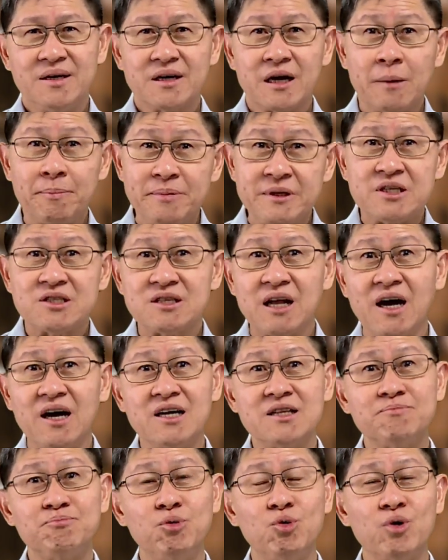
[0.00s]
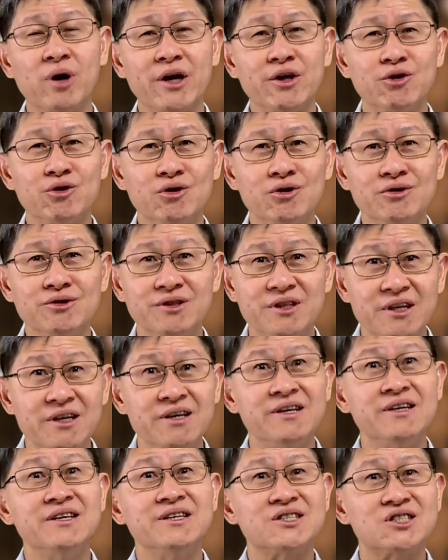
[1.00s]
Kapistahan po ngayon
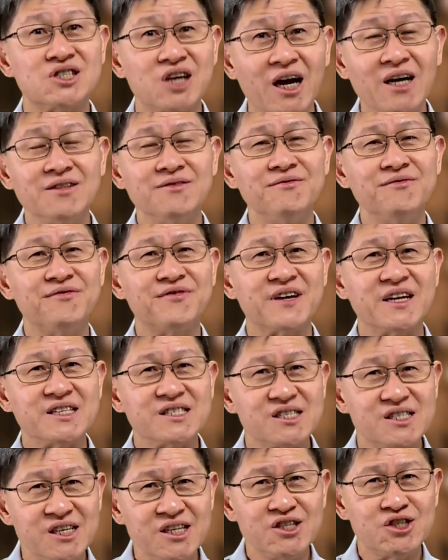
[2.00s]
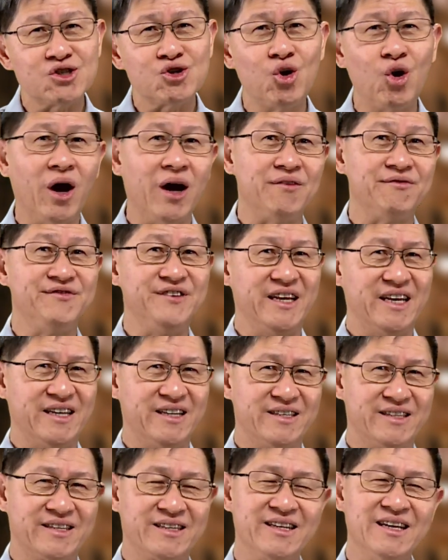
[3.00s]
ni San Francisco
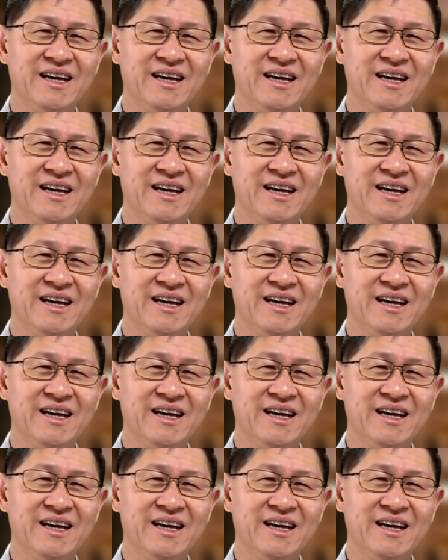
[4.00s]
Javier,